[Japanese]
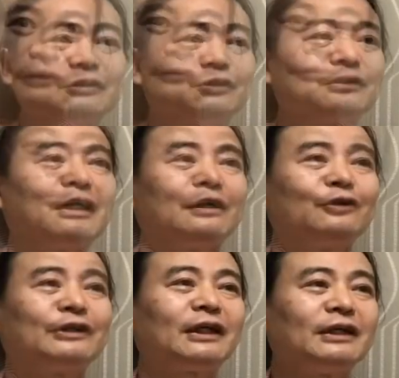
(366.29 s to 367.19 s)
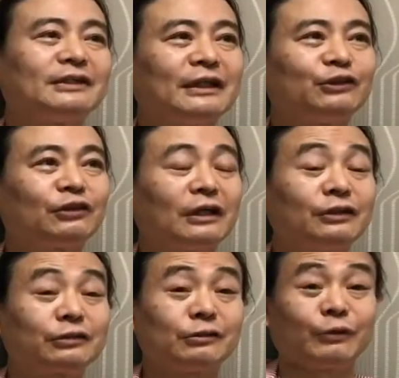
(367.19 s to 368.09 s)
その中の世界最速
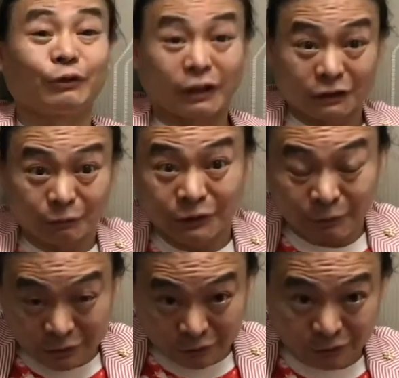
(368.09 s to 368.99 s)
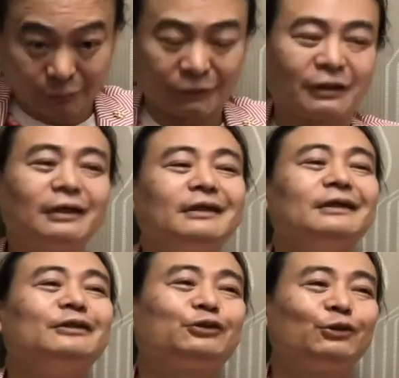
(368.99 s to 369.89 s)
アルゴリズムで俺が発明しましたよ。それはまだ
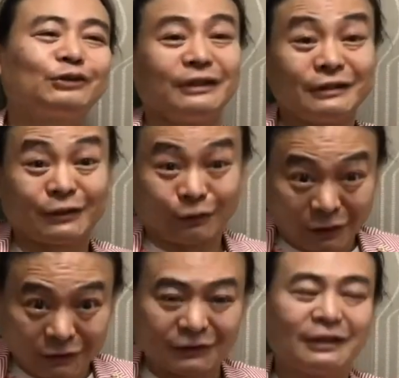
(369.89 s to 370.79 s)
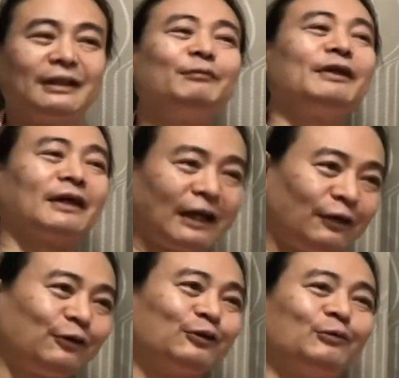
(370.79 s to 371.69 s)
挑戦してごらん。2000年まで
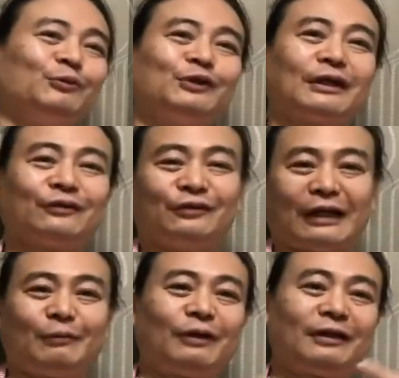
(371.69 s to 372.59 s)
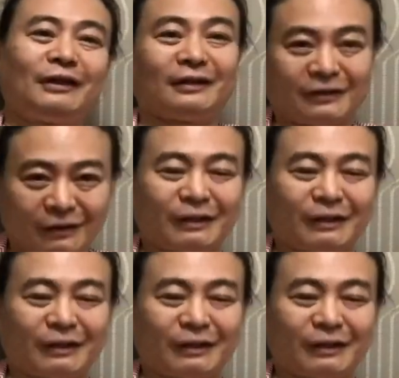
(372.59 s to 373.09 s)
結構論文来たけど誰も勝てなかった。